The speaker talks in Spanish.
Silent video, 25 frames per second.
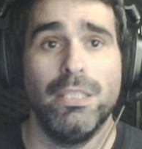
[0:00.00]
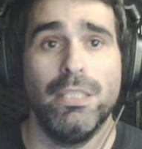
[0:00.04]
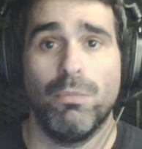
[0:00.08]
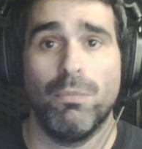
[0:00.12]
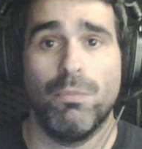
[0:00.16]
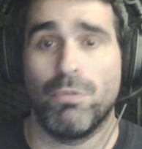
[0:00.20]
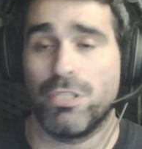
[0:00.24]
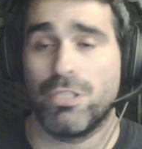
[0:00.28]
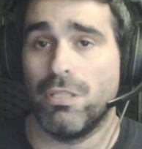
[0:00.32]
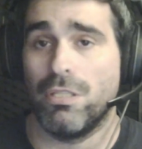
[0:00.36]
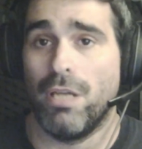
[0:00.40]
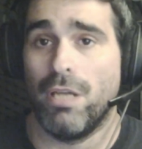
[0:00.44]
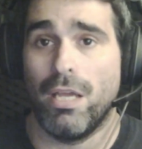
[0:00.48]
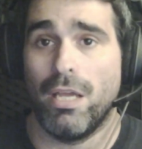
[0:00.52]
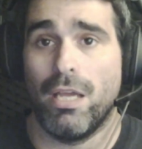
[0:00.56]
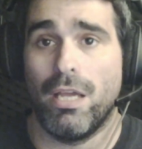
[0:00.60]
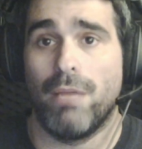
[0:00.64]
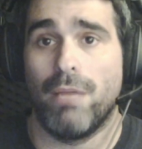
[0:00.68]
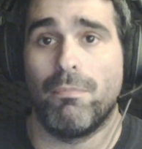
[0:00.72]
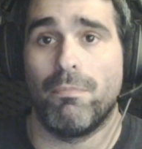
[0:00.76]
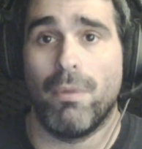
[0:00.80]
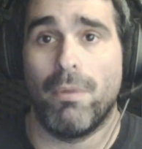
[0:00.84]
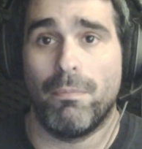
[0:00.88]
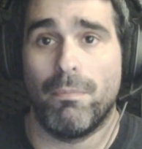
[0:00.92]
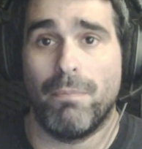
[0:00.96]
pues, eh,
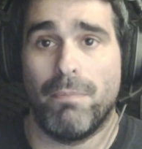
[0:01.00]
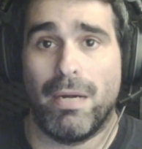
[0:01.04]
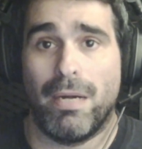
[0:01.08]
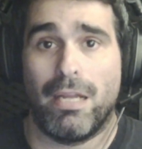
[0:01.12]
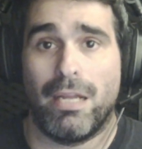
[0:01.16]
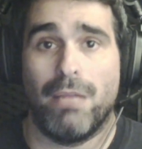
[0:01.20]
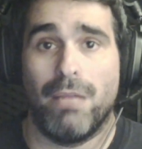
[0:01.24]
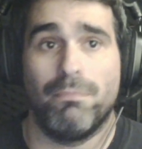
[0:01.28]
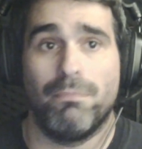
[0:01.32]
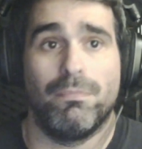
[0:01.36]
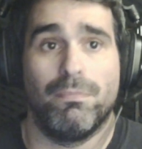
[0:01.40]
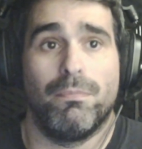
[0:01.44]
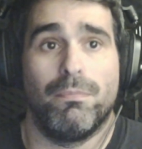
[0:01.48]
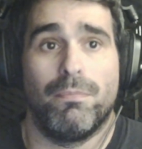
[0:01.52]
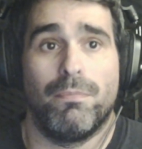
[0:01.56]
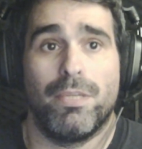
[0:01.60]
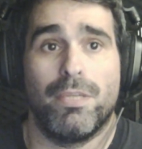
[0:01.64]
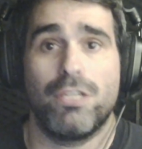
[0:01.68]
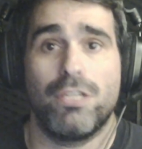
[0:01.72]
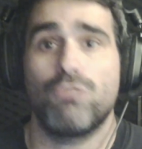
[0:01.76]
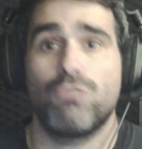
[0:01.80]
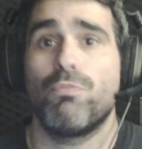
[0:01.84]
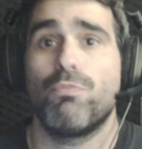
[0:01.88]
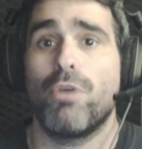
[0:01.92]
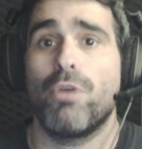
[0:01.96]
para que
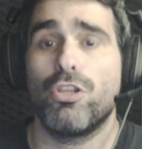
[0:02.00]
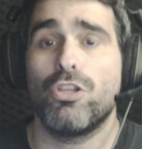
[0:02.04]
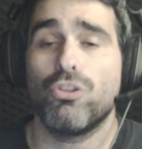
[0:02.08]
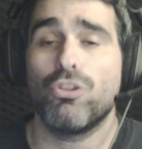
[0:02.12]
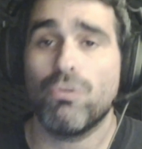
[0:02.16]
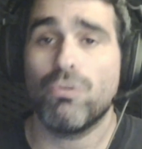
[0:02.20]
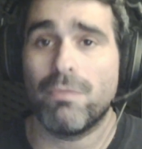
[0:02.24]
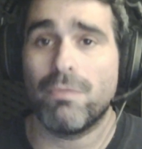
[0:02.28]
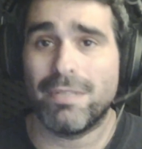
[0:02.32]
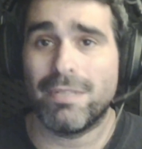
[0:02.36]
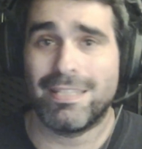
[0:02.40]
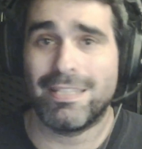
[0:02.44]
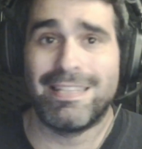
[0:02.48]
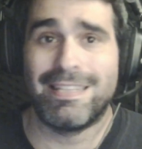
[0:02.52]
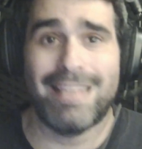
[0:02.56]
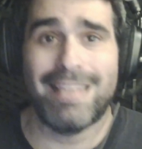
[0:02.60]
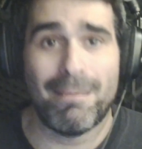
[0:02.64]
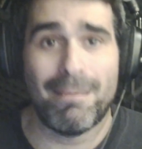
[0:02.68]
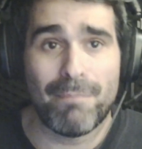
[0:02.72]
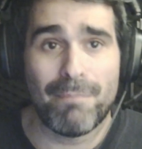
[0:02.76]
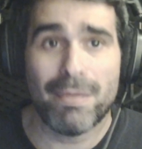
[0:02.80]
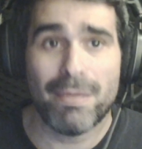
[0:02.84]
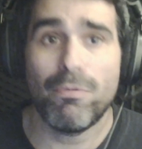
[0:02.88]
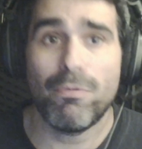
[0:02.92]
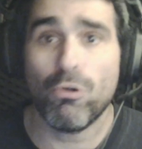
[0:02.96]
vieseis un poquito de
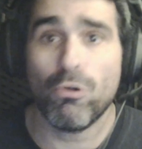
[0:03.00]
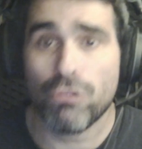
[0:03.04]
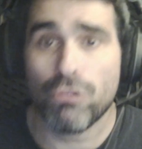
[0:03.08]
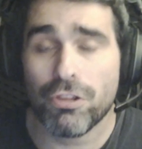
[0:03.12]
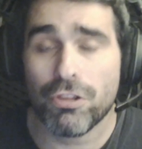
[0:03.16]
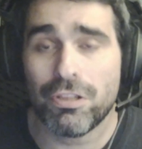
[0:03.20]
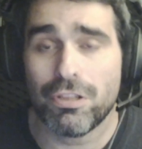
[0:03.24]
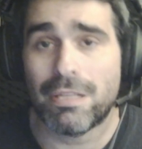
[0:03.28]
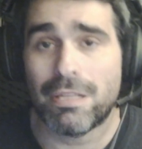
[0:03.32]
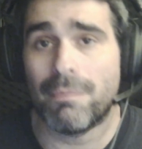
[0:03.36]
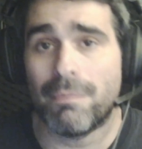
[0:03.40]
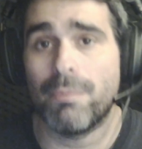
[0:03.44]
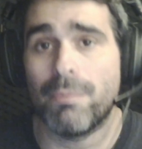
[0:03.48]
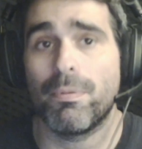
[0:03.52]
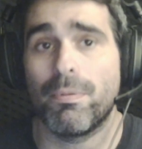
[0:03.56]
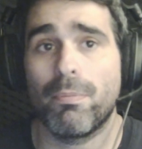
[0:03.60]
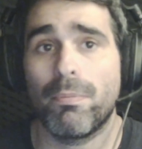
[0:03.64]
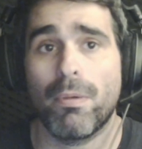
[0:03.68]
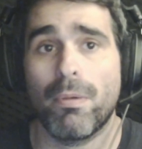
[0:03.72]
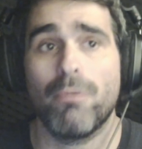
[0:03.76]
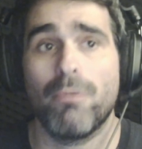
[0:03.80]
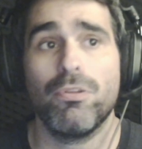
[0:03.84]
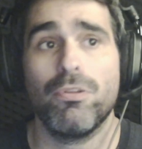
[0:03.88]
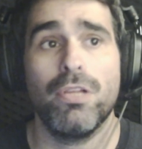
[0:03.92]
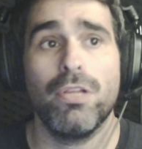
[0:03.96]
mi voz, de mi
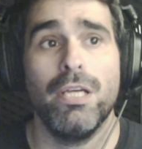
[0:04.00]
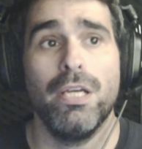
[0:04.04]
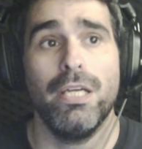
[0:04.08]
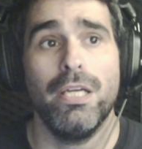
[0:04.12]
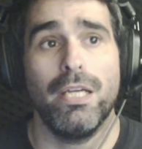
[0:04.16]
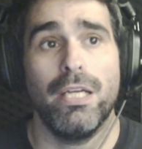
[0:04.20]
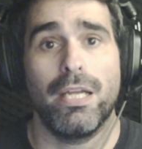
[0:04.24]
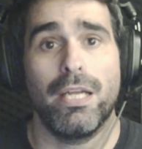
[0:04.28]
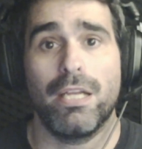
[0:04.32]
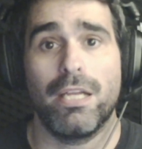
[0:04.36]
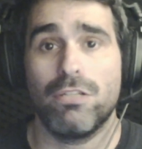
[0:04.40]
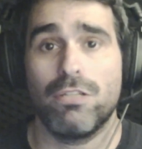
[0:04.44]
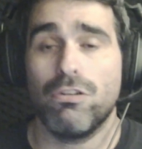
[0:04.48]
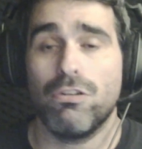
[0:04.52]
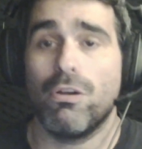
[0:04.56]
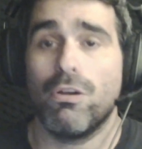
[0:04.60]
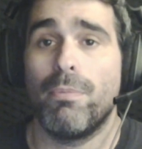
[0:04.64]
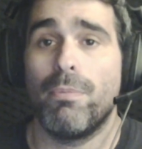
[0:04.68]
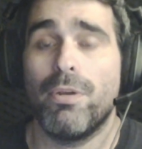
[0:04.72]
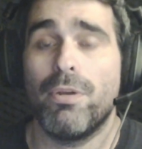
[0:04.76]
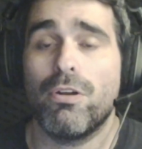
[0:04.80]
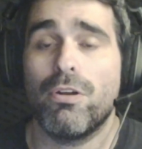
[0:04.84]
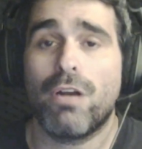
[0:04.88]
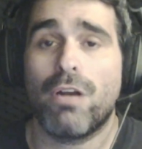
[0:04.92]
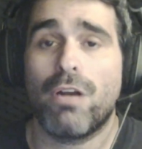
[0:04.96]
propia voz, qué es lo que
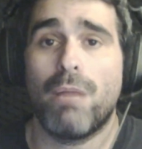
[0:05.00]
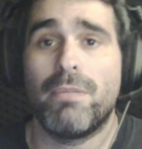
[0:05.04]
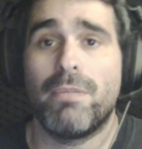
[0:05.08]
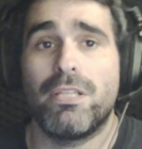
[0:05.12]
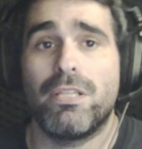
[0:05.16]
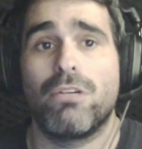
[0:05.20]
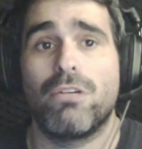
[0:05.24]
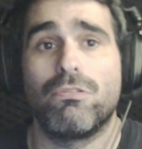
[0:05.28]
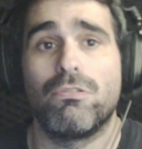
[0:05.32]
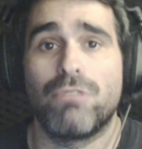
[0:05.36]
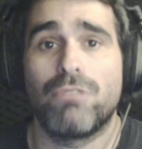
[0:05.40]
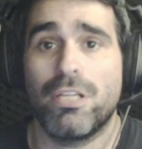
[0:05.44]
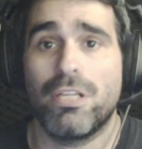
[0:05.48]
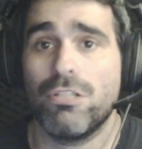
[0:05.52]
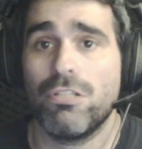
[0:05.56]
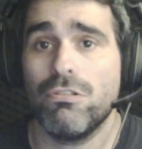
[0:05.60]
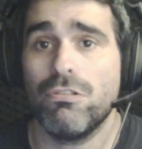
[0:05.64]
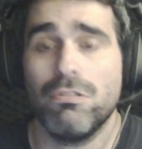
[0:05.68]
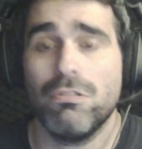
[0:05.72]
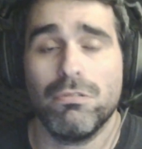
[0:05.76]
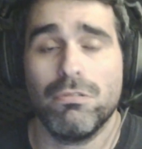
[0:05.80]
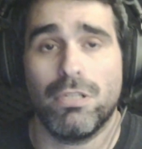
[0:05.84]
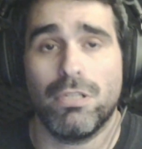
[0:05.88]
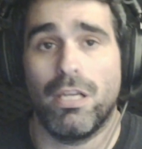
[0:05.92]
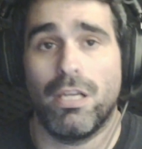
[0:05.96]
opino realmente con
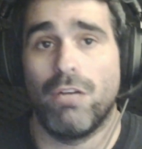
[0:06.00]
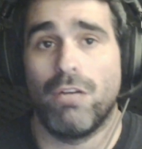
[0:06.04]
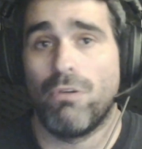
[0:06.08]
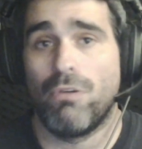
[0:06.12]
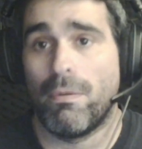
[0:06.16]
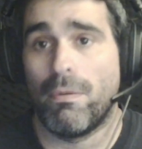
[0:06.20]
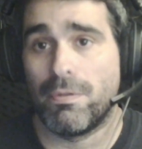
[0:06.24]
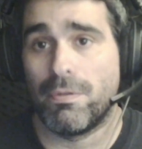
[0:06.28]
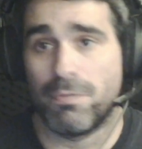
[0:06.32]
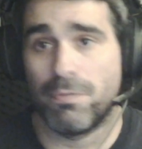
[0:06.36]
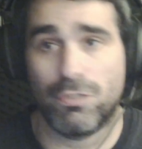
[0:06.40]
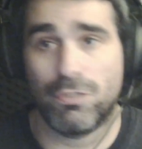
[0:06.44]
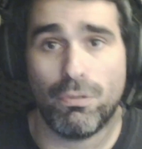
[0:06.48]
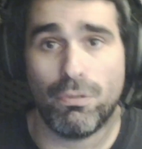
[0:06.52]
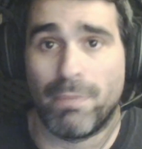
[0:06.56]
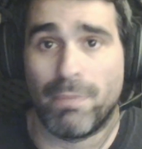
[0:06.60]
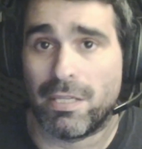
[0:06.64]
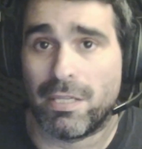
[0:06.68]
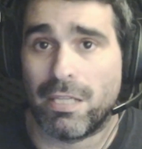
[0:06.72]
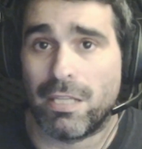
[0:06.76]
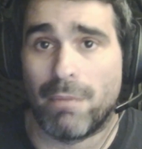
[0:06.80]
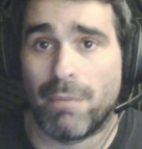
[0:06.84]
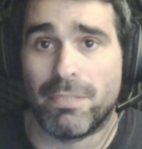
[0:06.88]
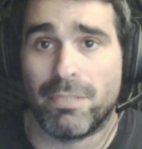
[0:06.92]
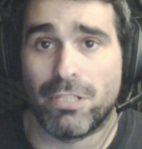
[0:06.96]
Tresor, que lo habéis visto
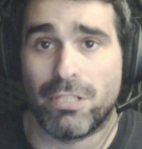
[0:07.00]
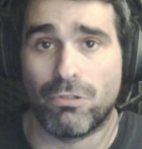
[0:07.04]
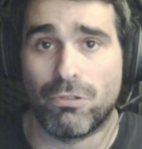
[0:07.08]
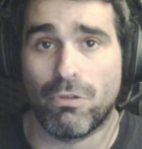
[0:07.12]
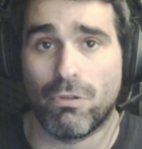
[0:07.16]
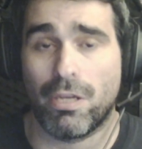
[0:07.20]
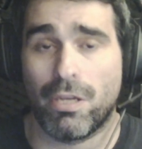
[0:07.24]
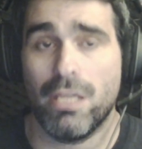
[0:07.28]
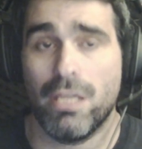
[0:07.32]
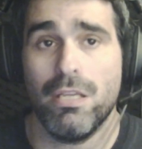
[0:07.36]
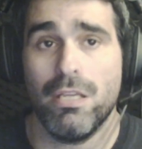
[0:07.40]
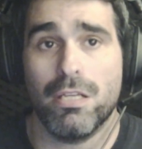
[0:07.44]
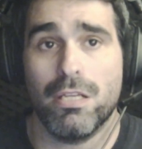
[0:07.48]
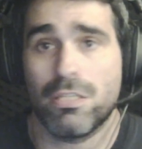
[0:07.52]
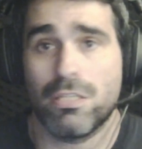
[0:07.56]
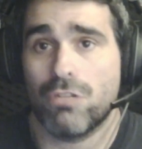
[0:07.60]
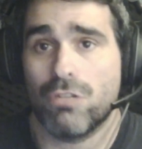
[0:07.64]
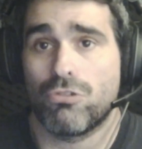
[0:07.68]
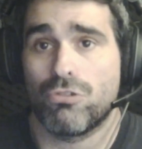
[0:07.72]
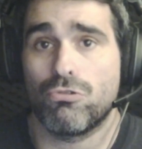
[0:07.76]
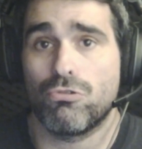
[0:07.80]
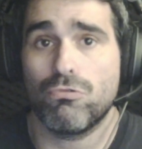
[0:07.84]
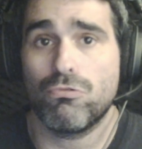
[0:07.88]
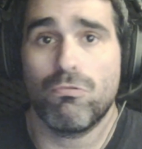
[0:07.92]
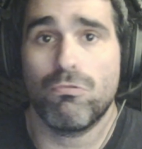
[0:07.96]
prácticamente todo aquí, y es
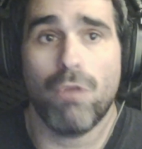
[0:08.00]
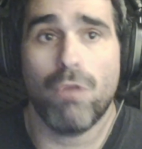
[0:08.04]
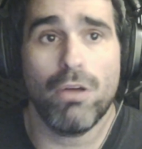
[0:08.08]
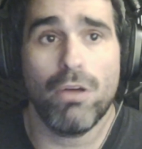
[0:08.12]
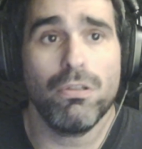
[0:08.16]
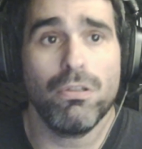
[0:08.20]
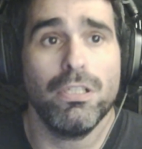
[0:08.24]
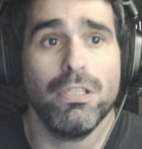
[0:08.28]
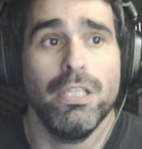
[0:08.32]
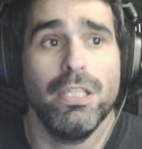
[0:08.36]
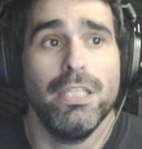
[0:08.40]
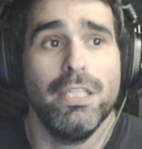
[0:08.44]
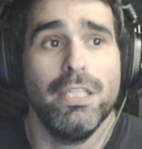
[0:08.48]
eso, es un jugador